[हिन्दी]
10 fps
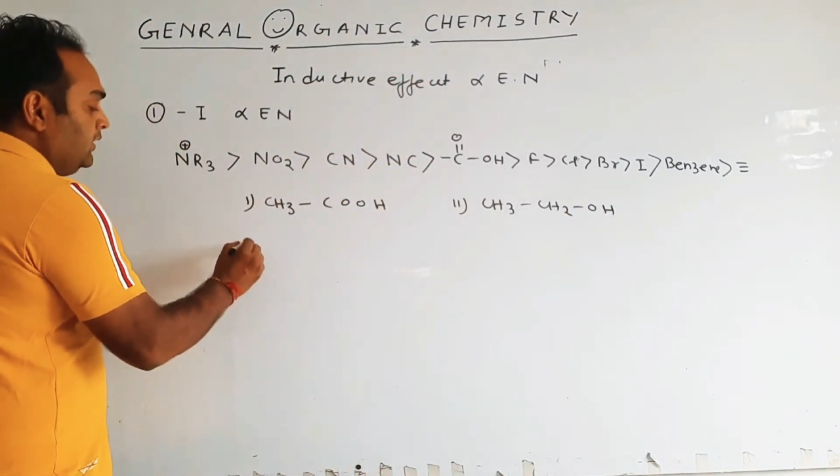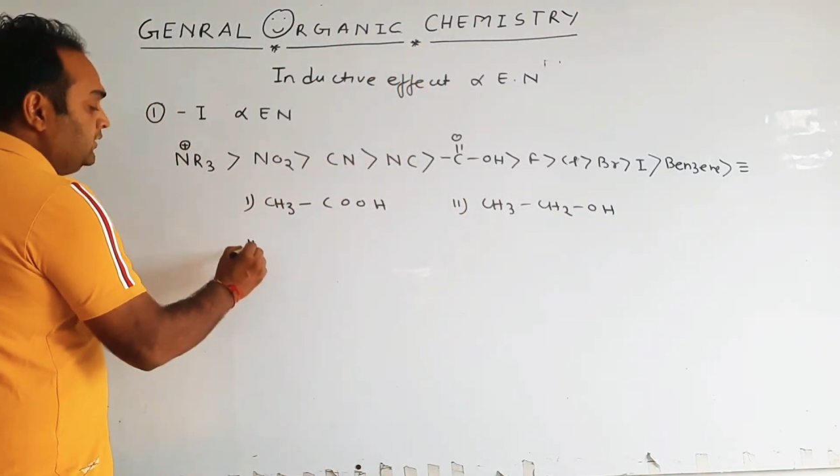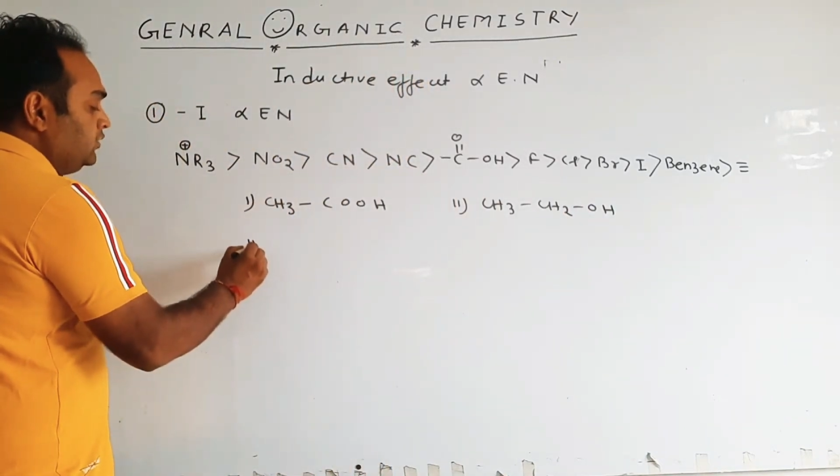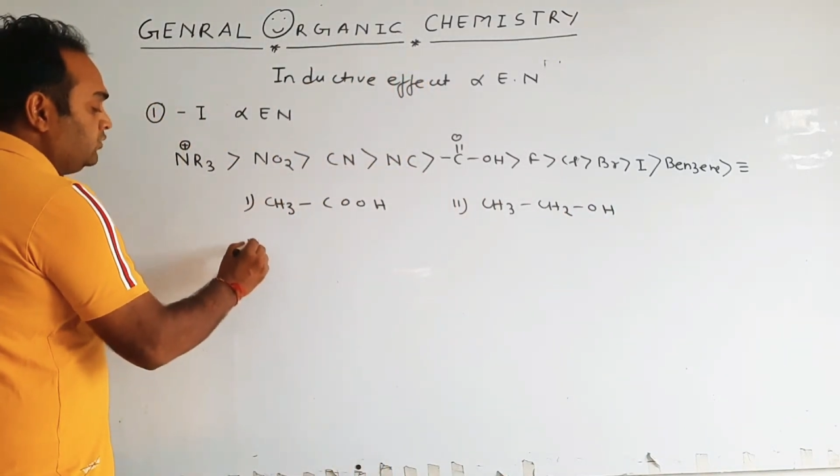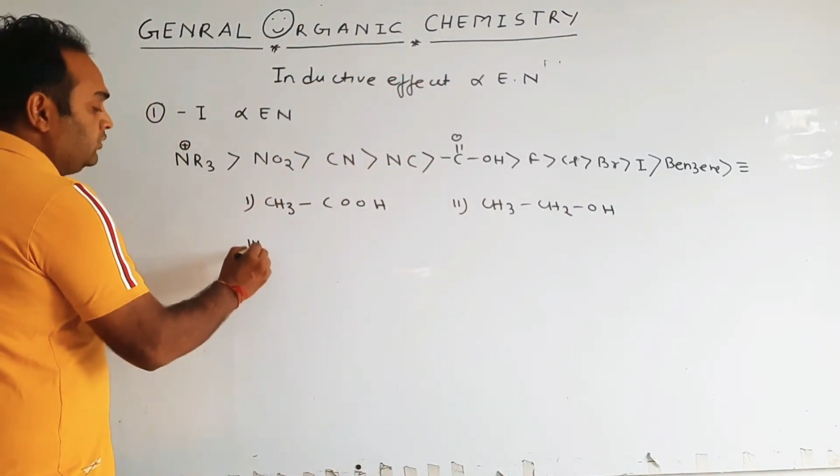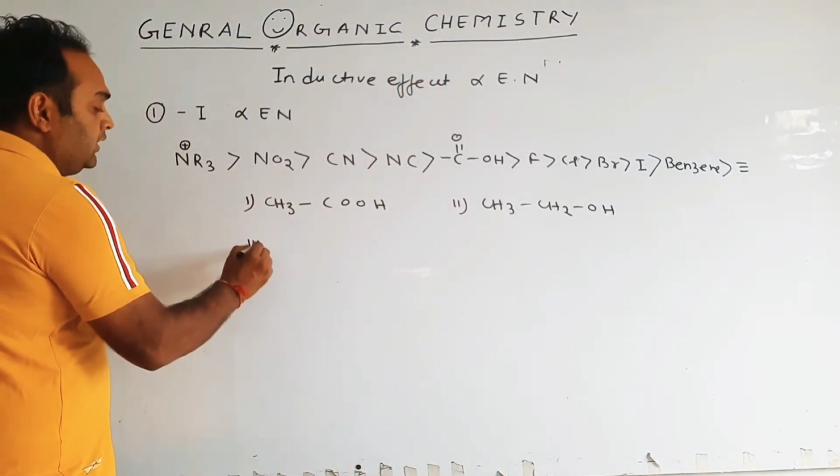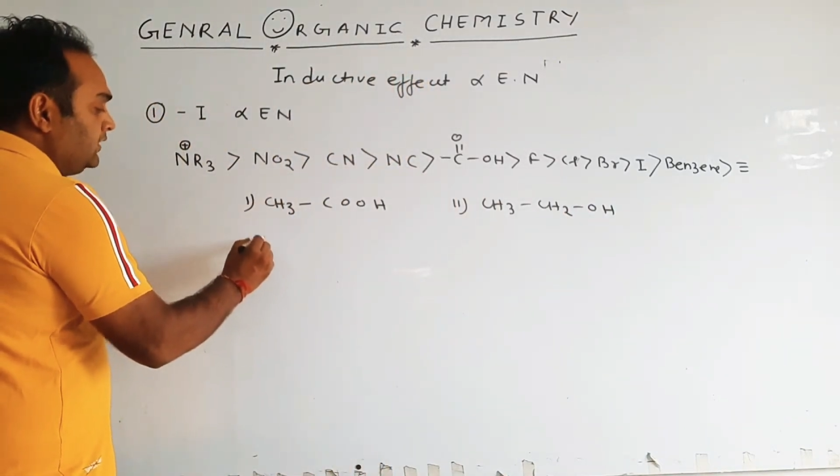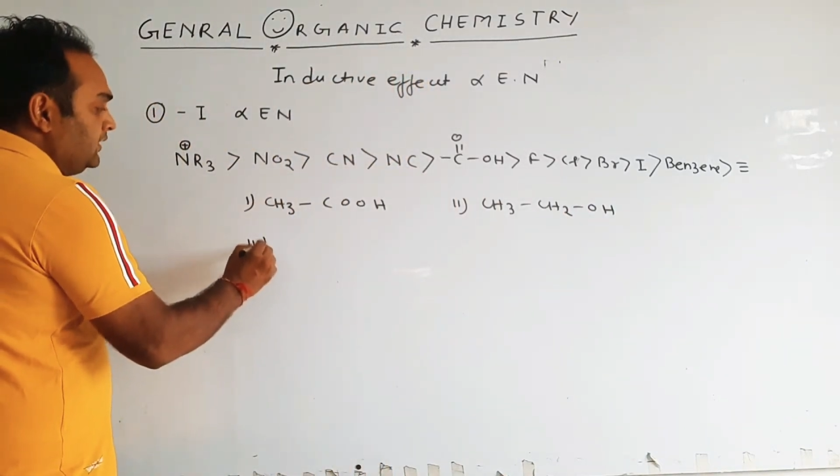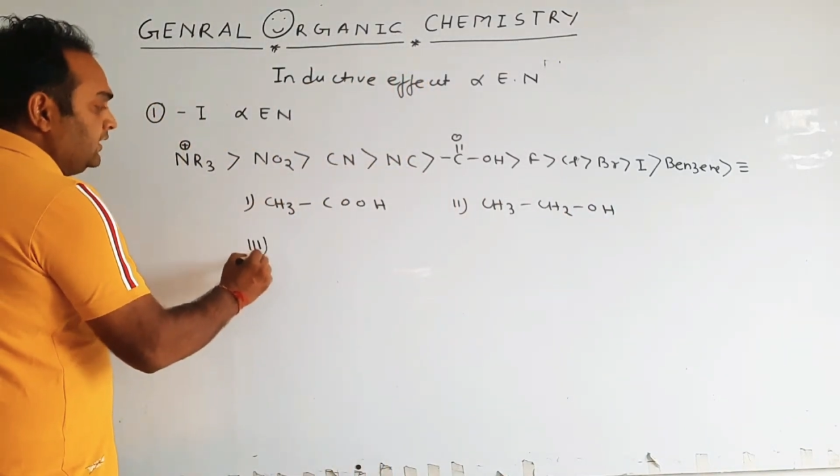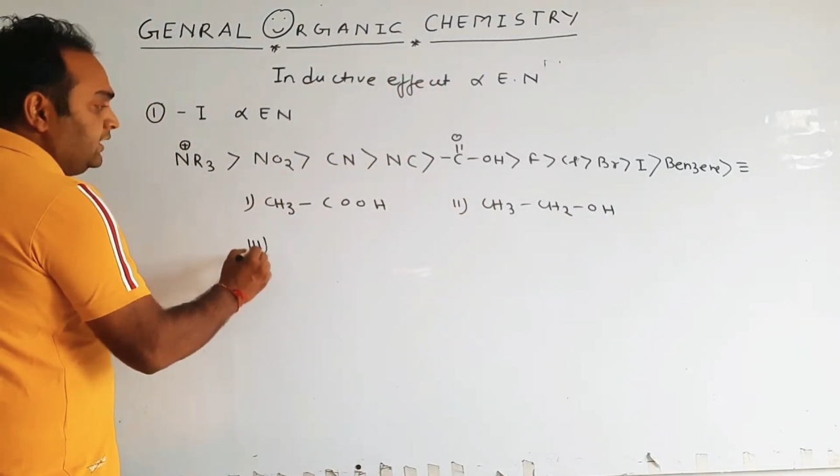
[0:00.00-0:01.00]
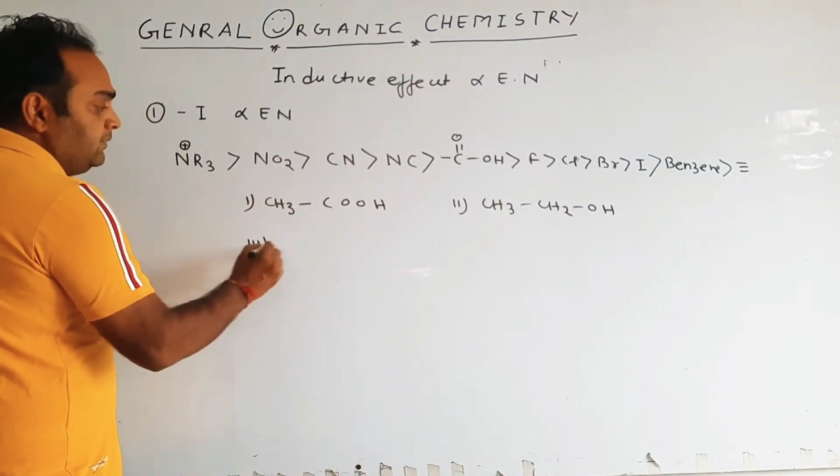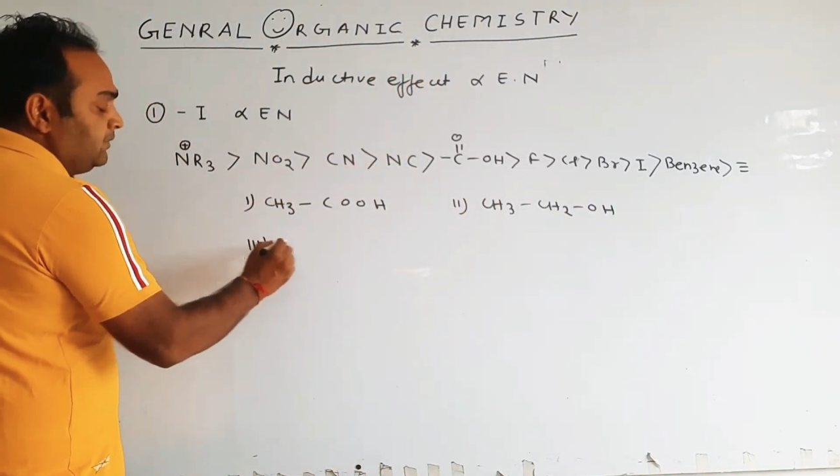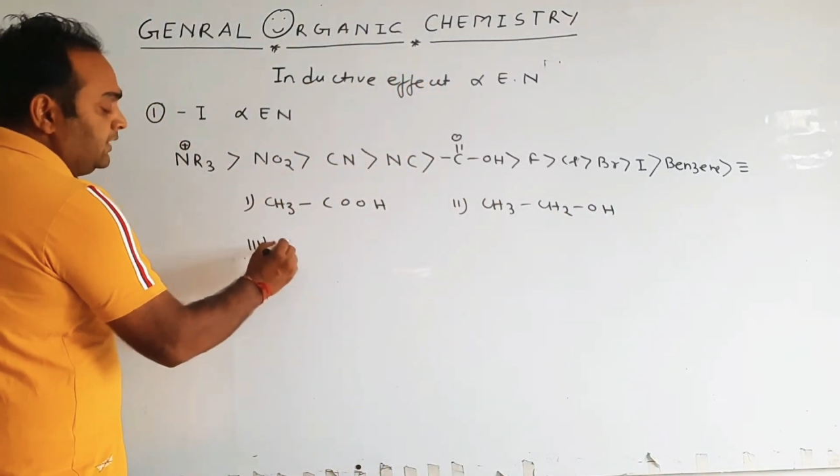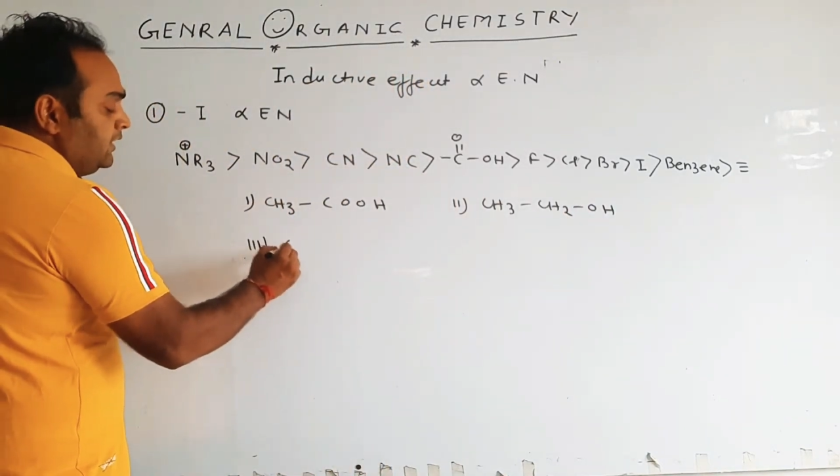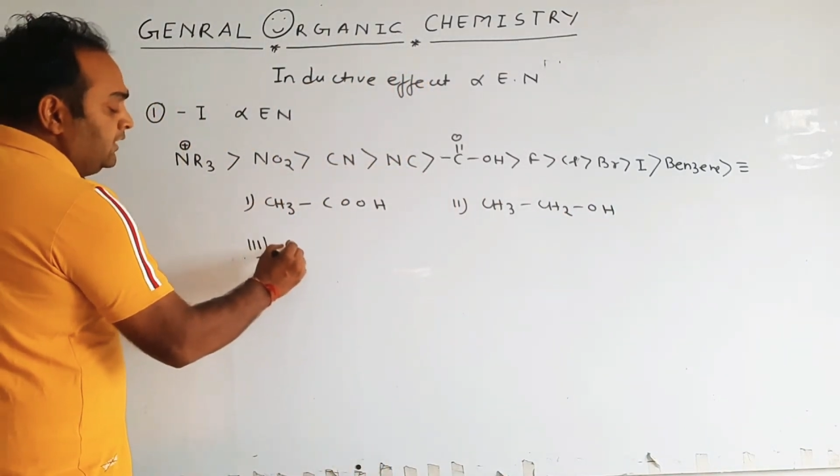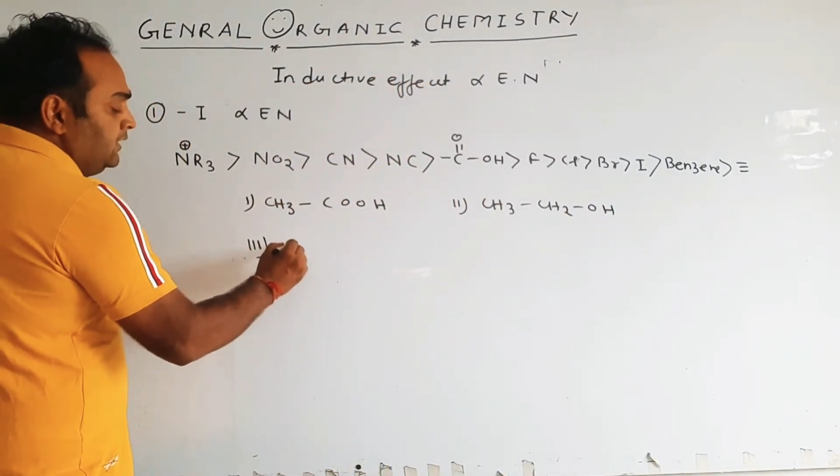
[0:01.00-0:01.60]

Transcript: है जिसको कहते हैं आपका